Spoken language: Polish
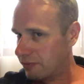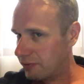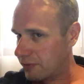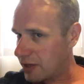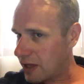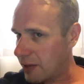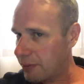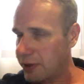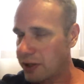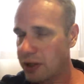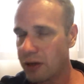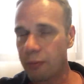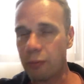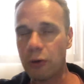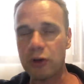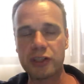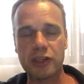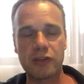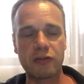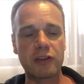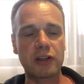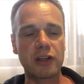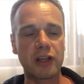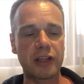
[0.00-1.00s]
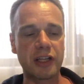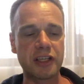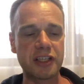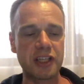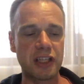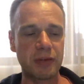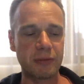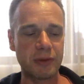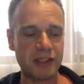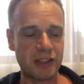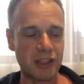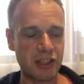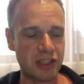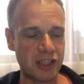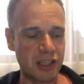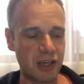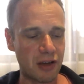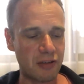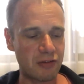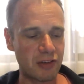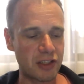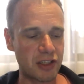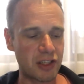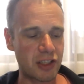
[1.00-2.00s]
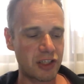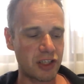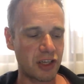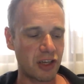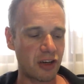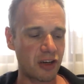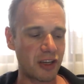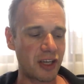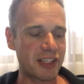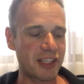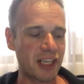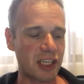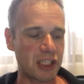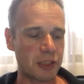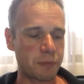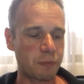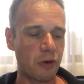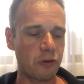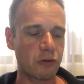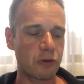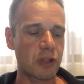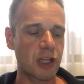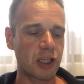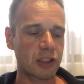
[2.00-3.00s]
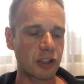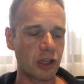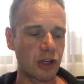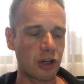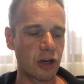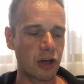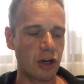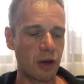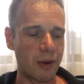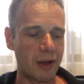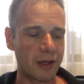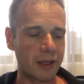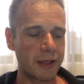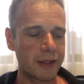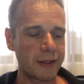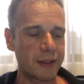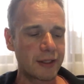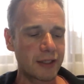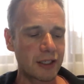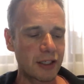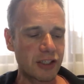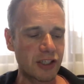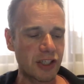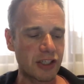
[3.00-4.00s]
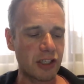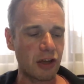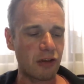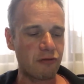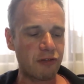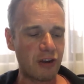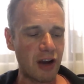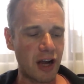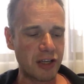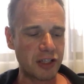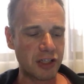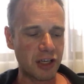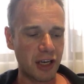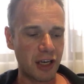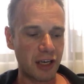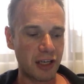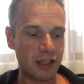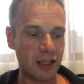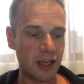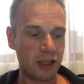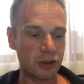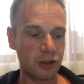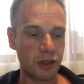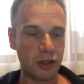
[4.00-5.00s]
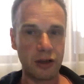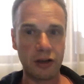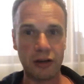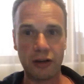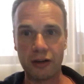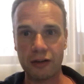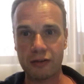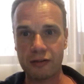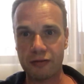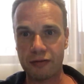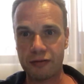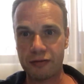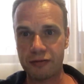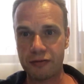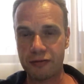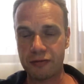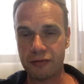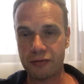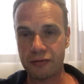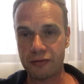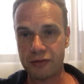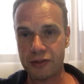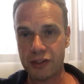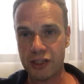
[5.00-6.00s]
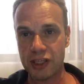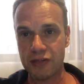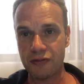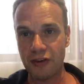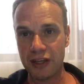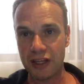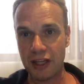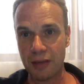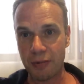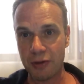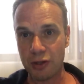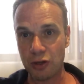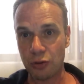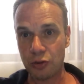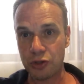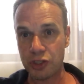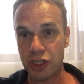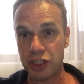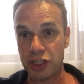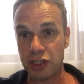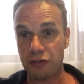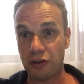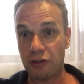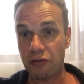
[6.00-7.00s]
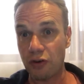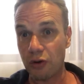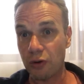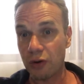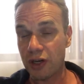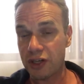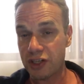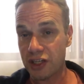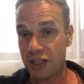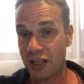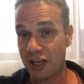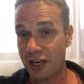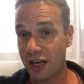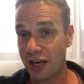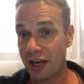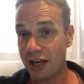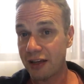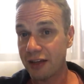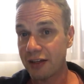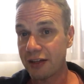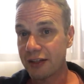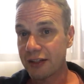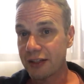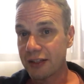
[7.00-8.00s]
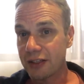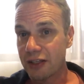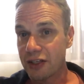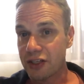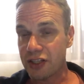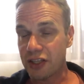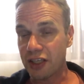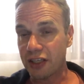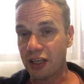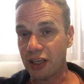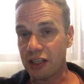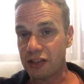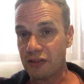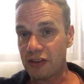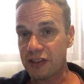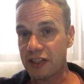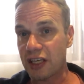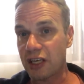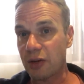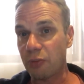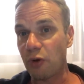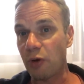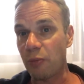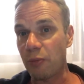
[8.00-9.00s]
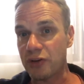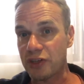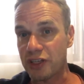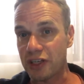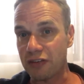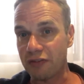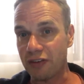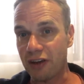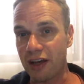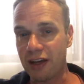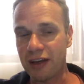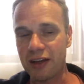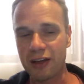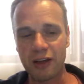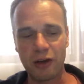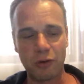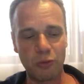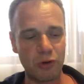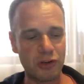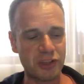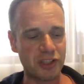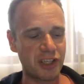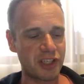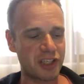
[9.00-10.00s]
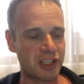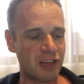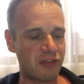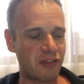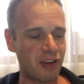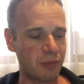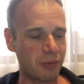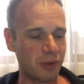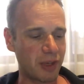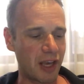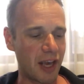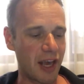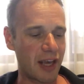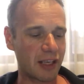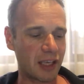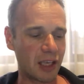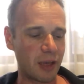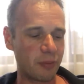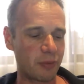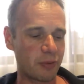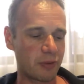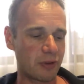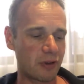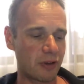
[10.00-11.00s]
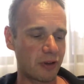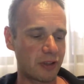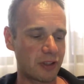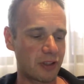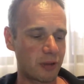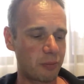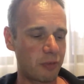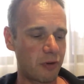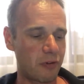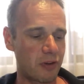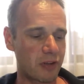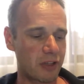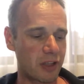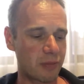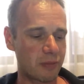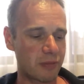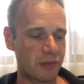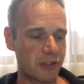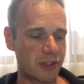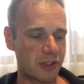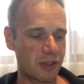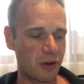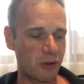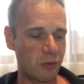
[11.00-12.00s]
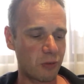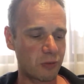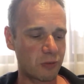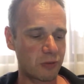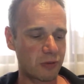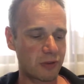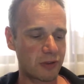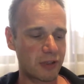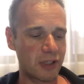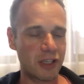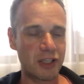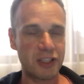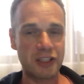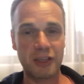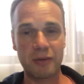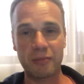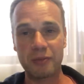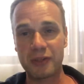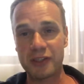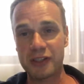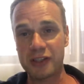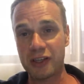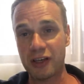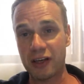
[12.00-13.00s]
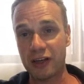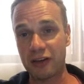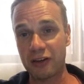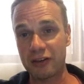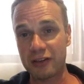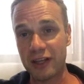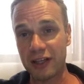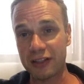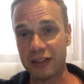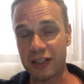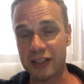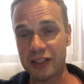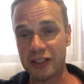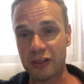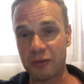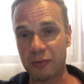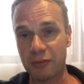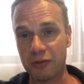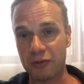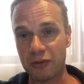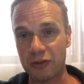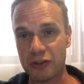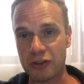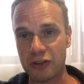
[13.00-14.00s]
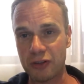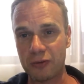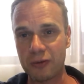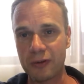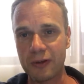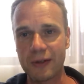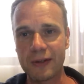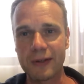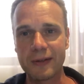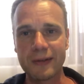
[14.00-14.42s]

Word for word: lepiej to może wyglądać, natomiast też trzeba wiedzieć, że no jest jakiś powód, dla którego Roman został w hasie i dla którego no trzy czwarte potoku się dziwi w ogóle, że, taka, że takie rozwiązanie było możliwe, łącznie z szefami ekip, no i tym powodem są no, jakieś tam bliskie kontakty z całą pewnością